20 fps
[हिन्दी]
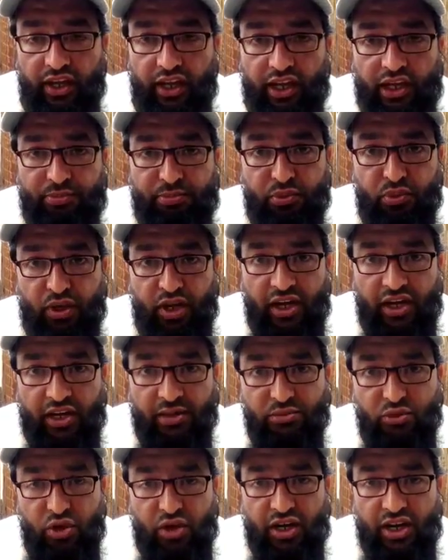एक पूरा
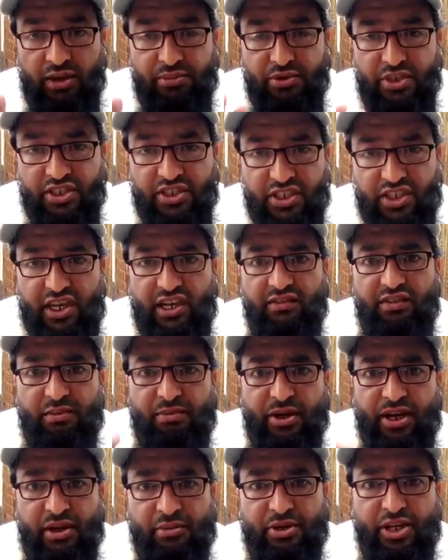अलहमदिल्ला अपने जितने भी
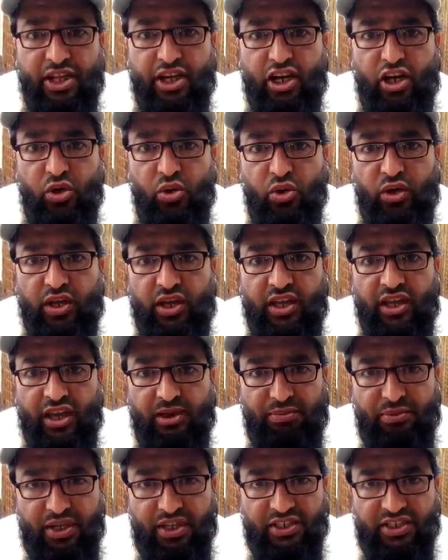बड़े बडेरे लोग हैं
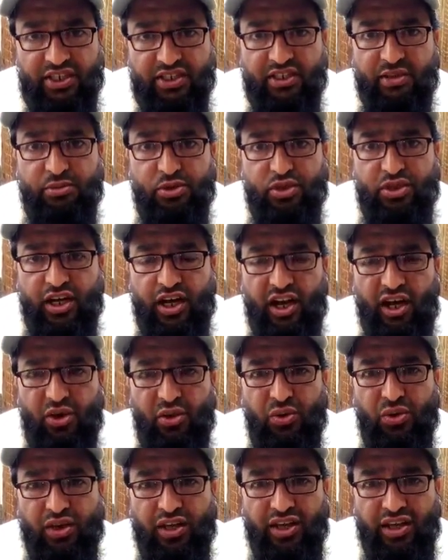अपने जो समझदार
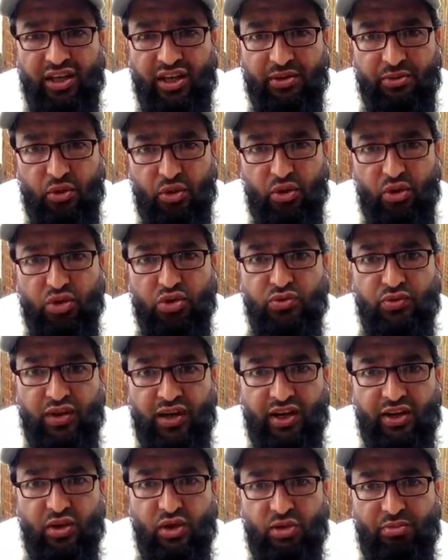लोग हैं और
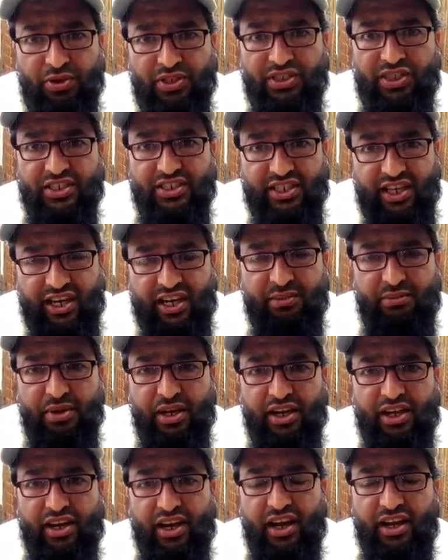नौजवान और बच्चे सारे
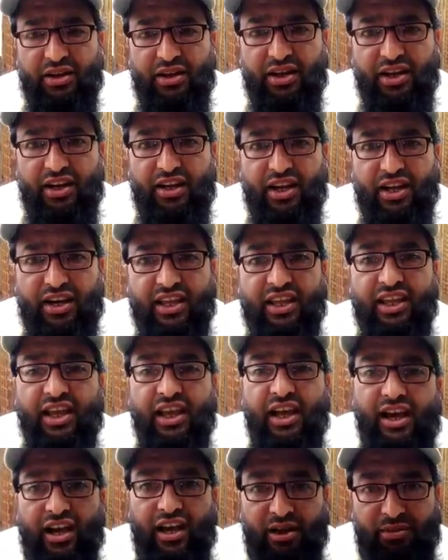मिल करके
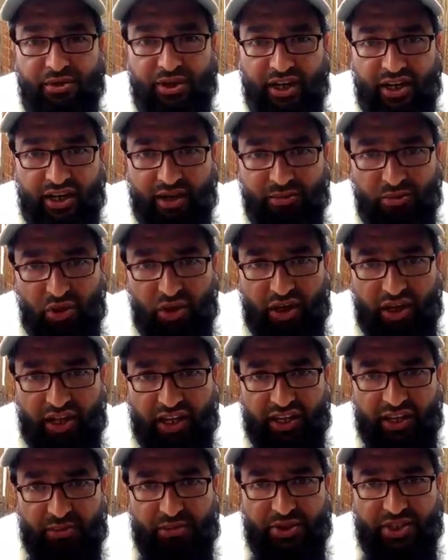हमने
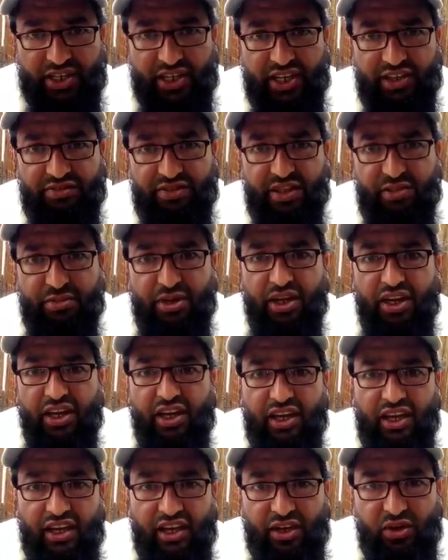अलहमदिल्ला ये पिछले हफ्ते में
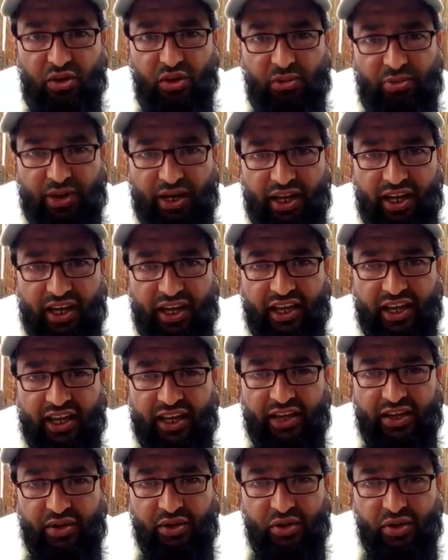एक वो बनाया
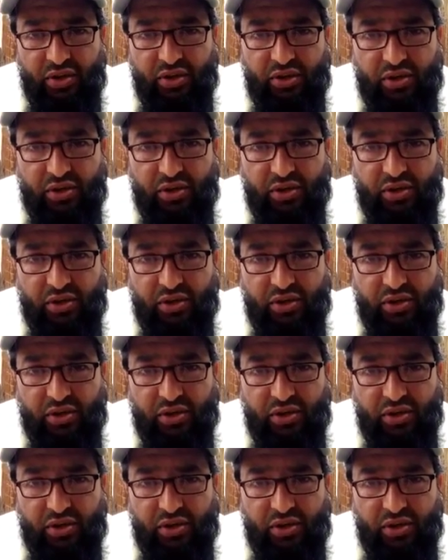है